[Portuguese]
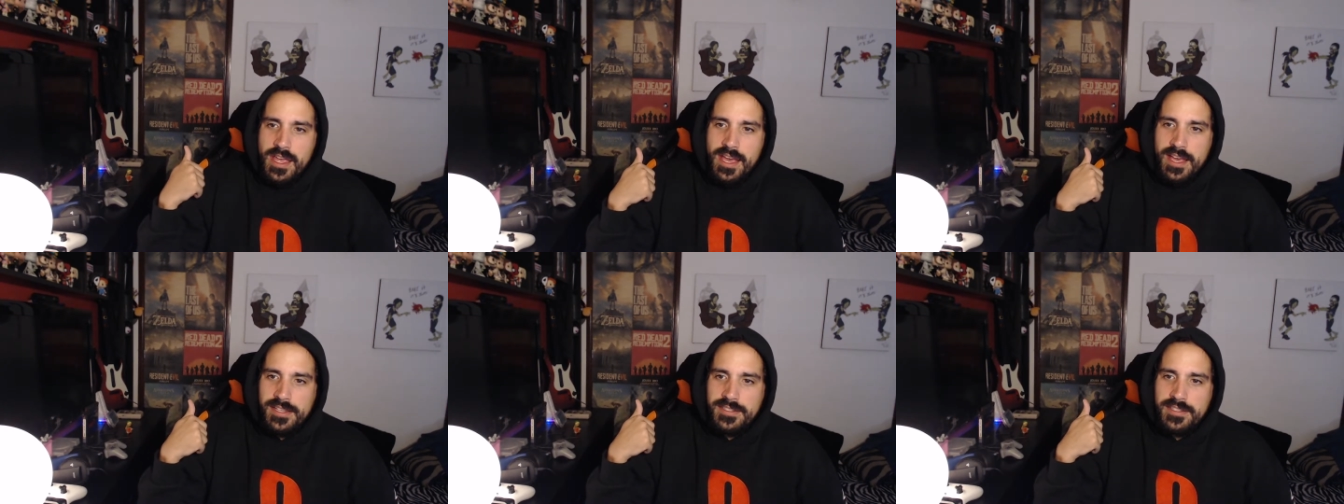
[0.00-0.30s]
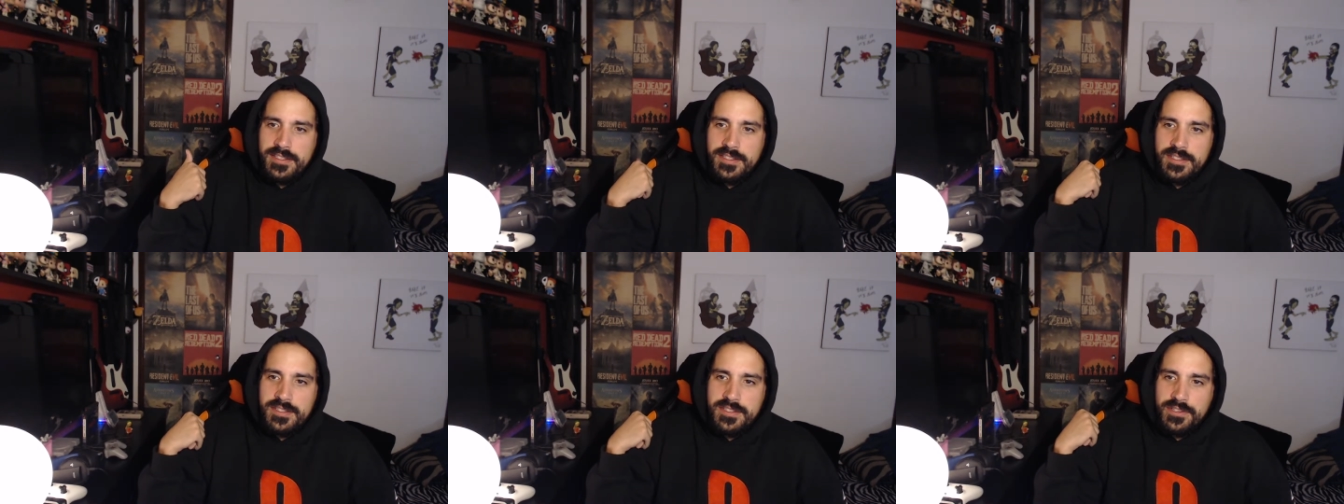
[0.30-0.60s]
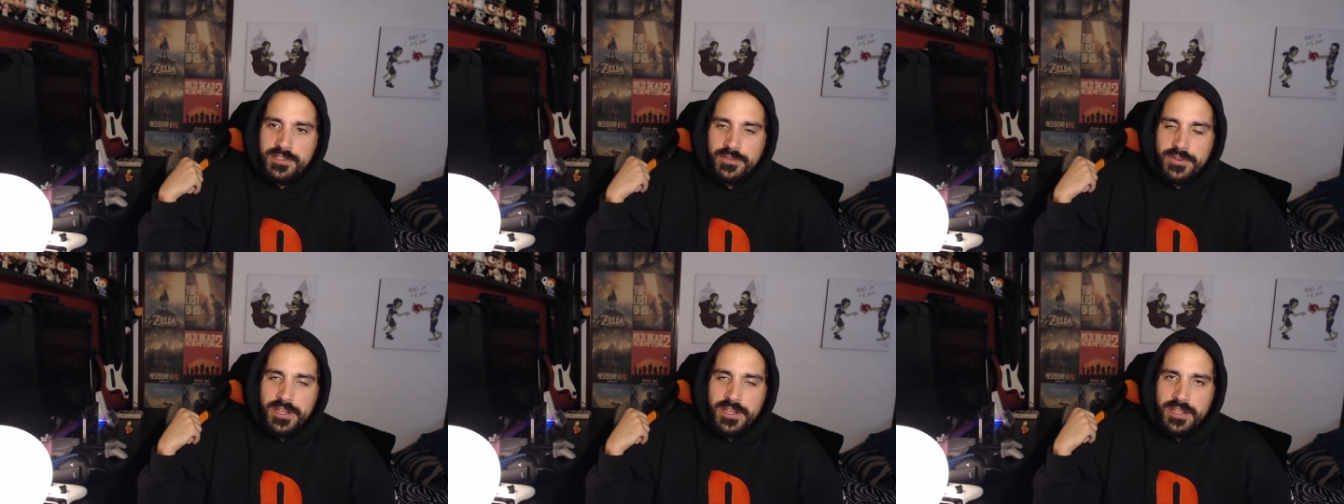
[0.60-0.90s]

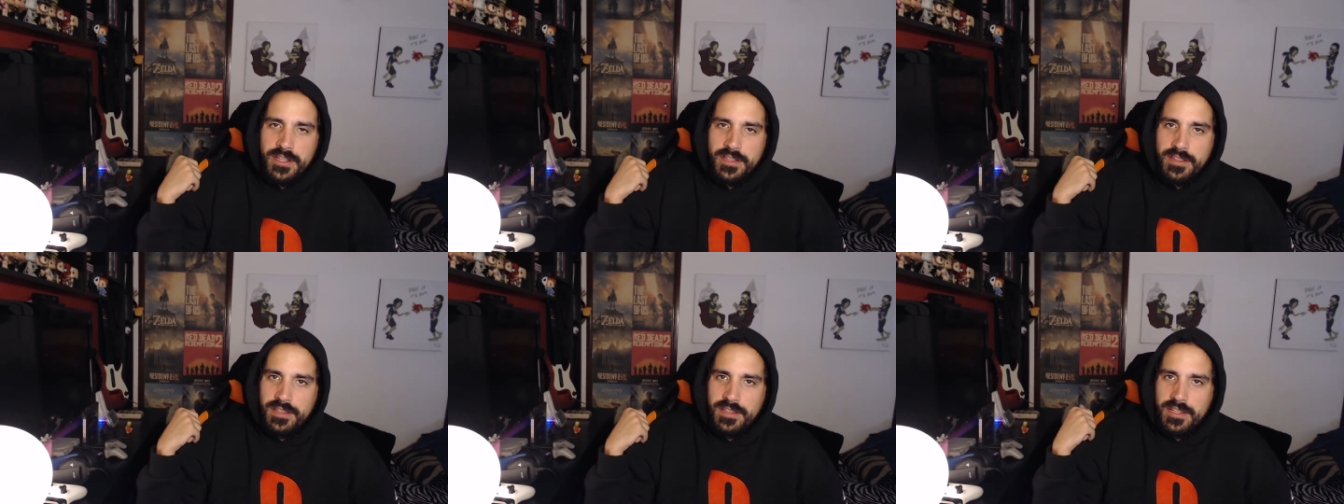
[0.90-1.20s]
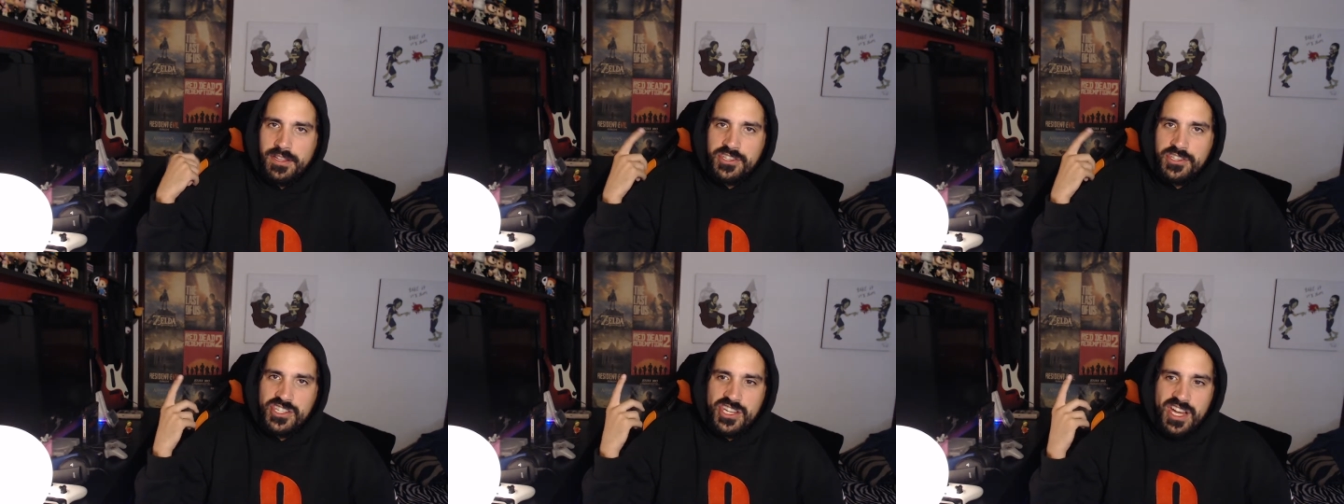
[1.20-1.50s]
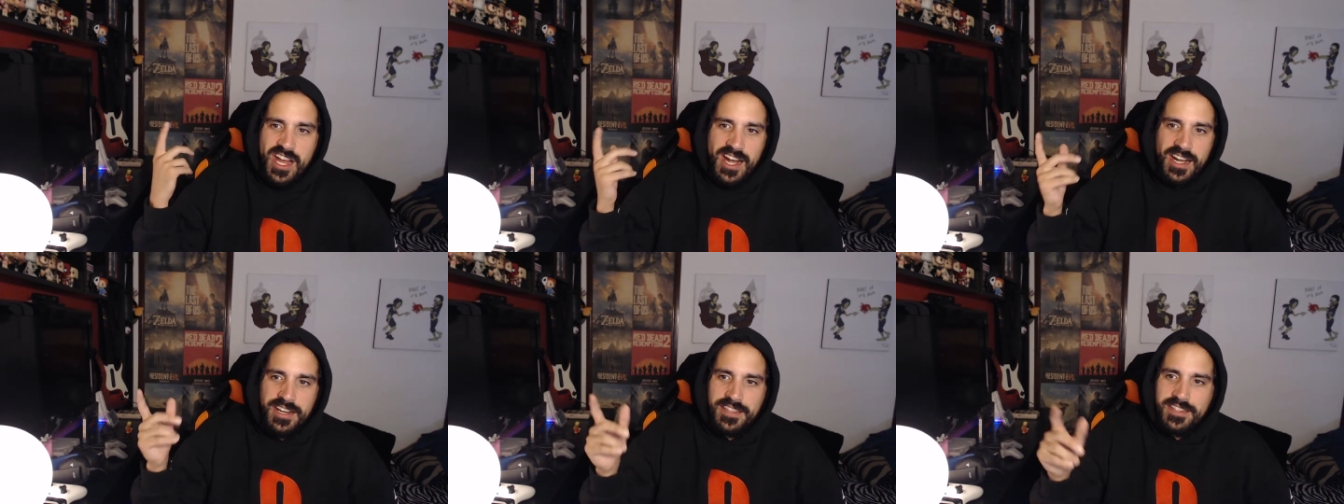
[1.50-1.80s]
Assassin's Creed,
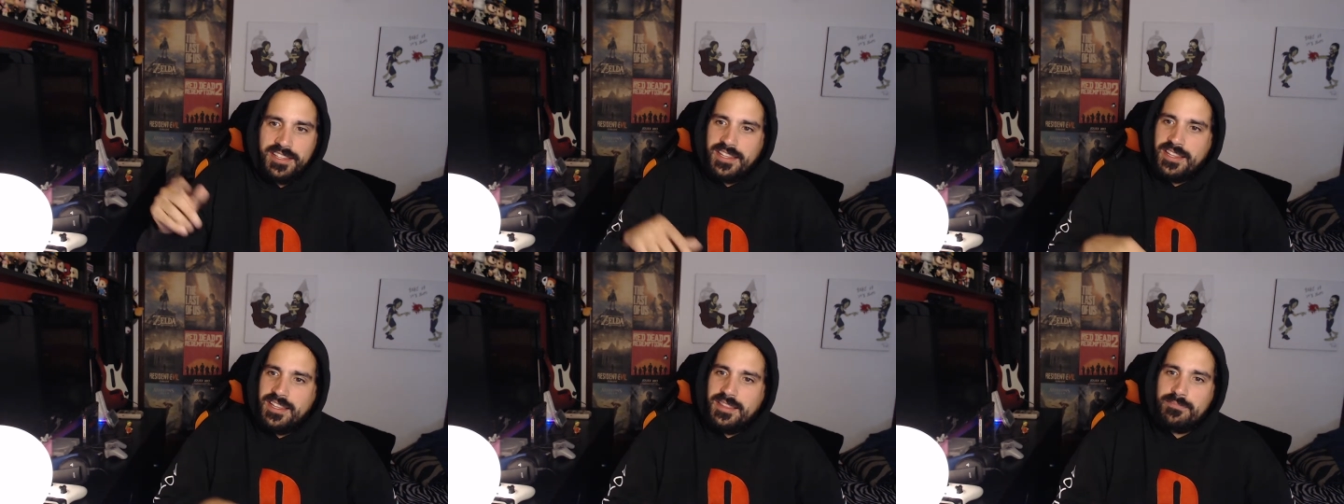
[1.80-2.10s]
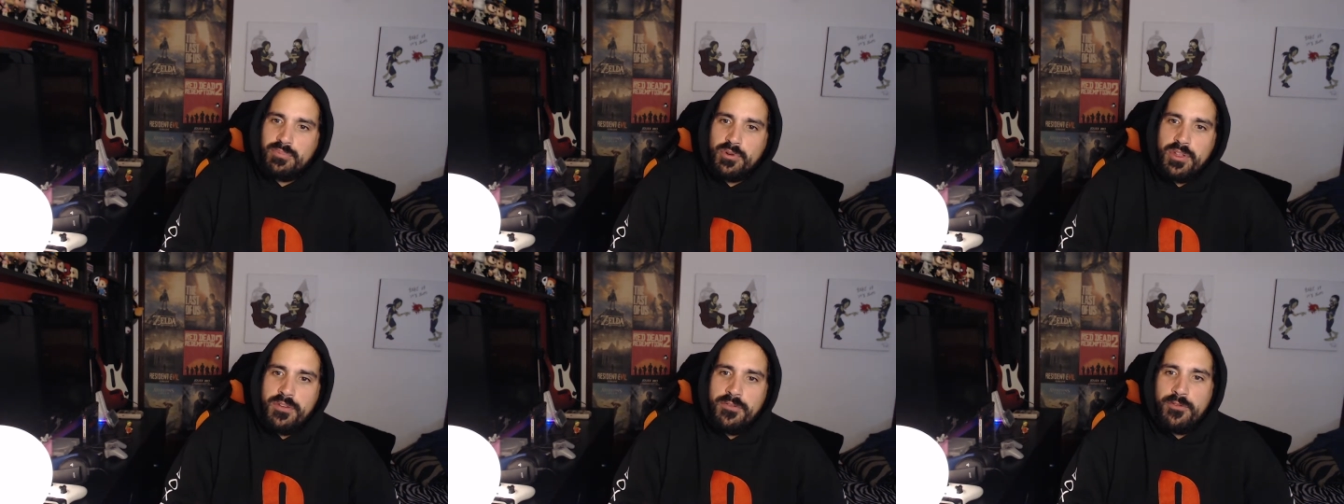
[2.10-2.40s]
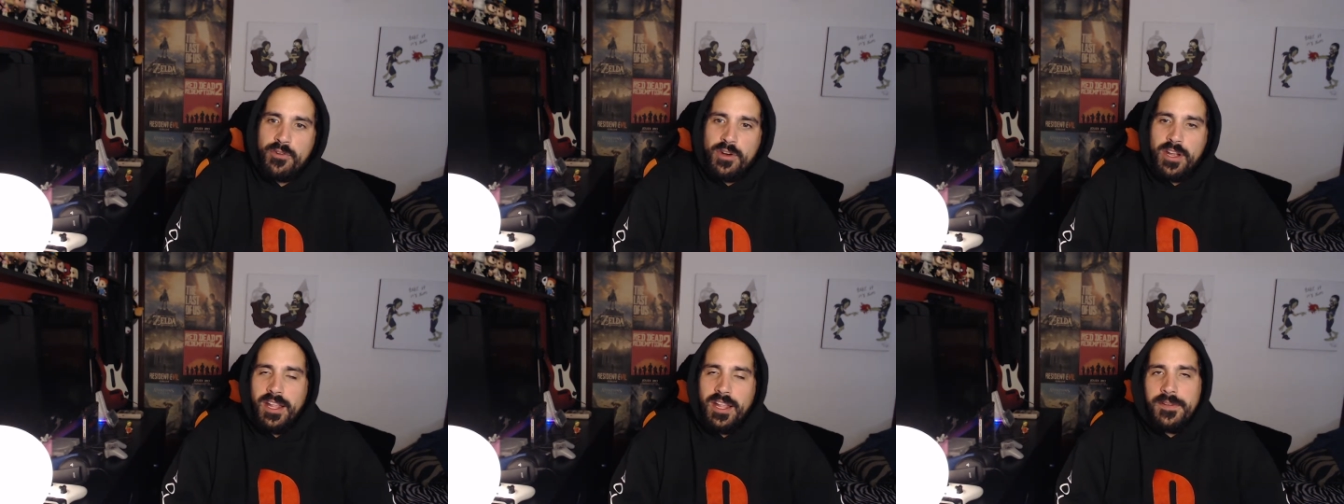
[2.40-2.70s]
Uncharted, por aí
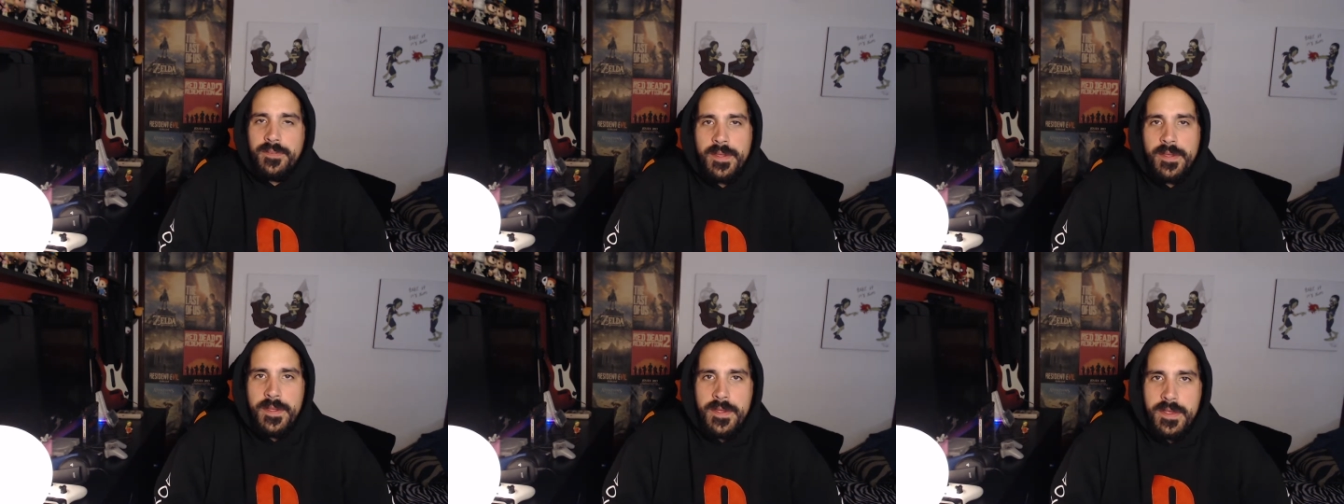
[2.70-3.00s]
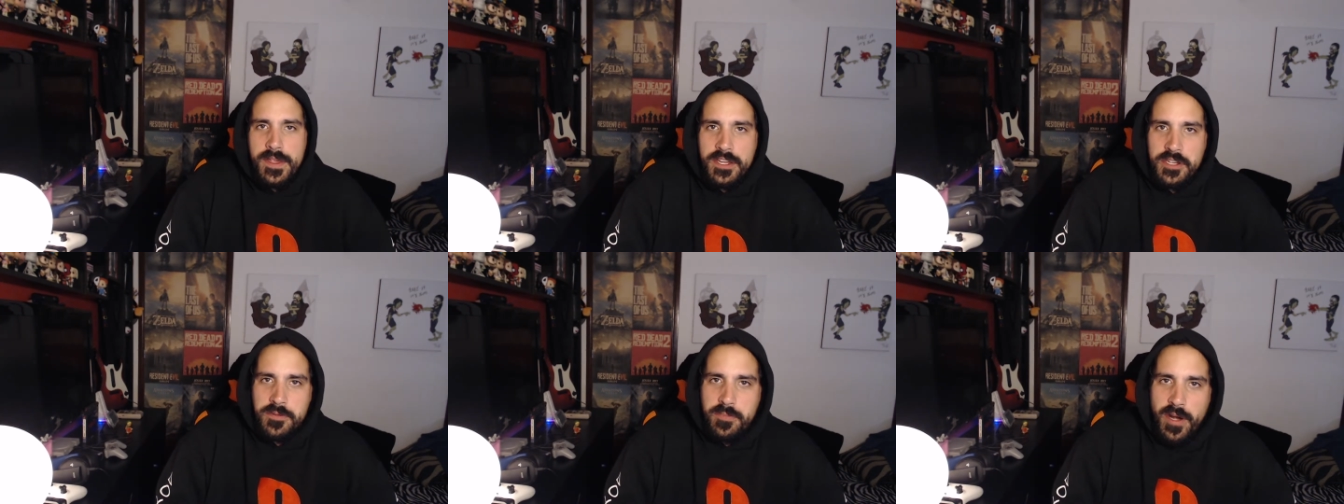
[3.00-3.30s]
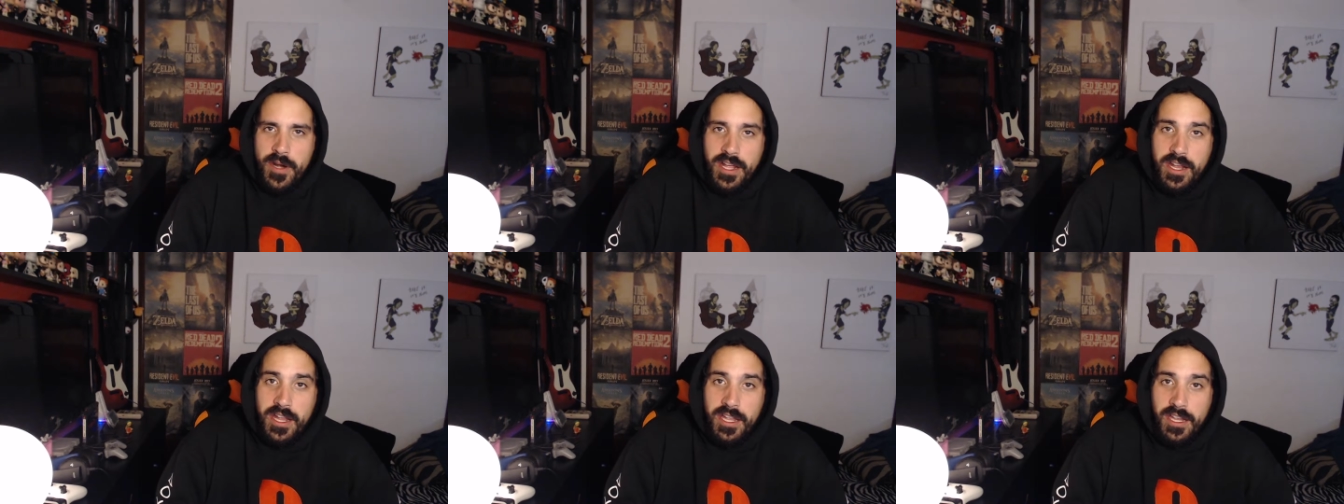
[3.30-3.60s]
fora.
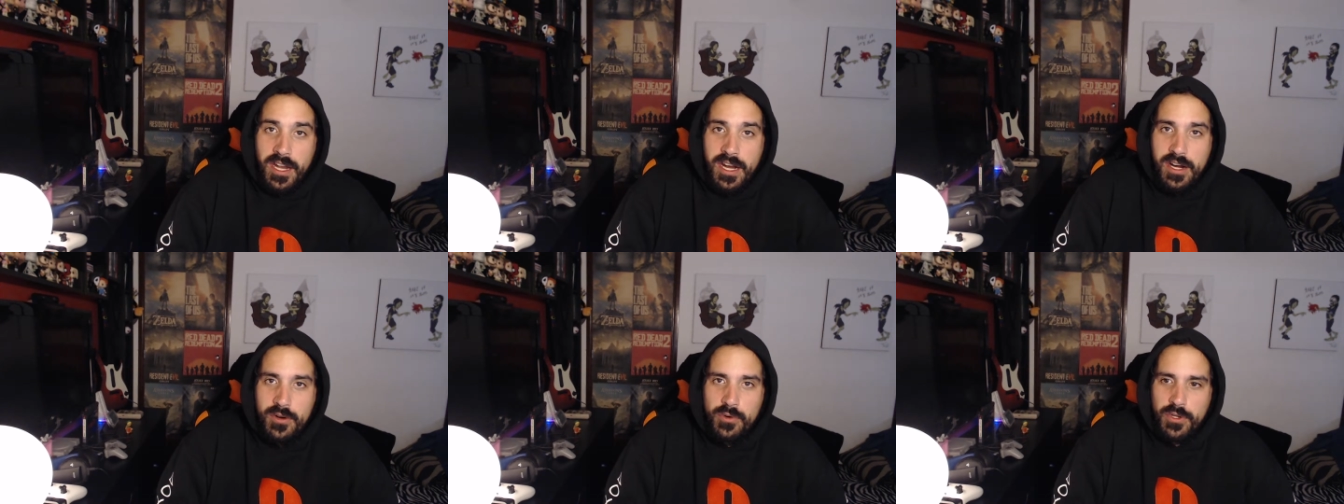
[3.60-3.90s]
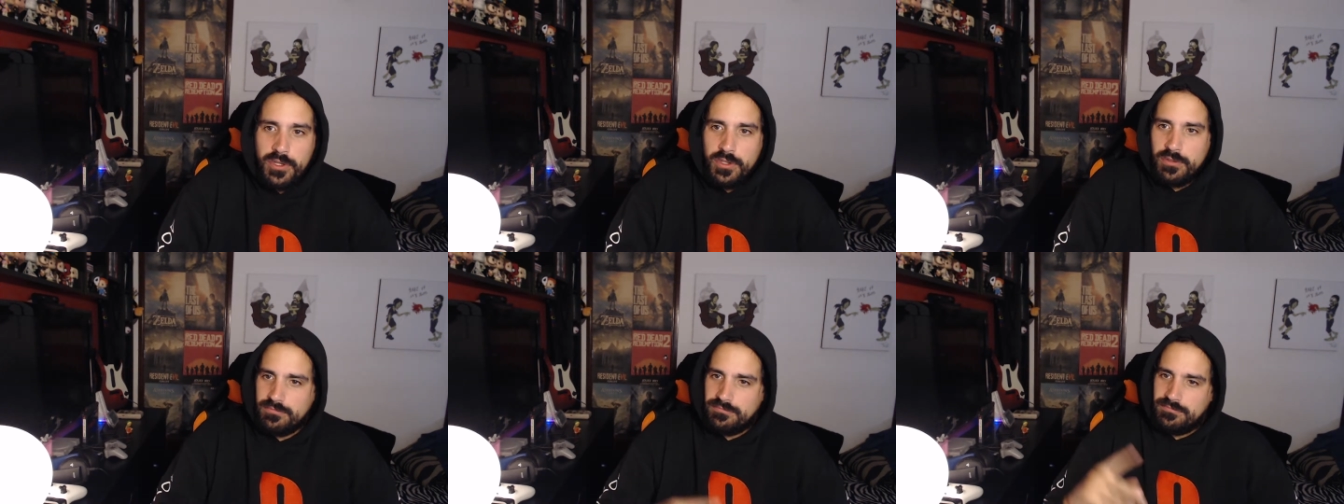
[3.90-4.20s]
Espero que curtam.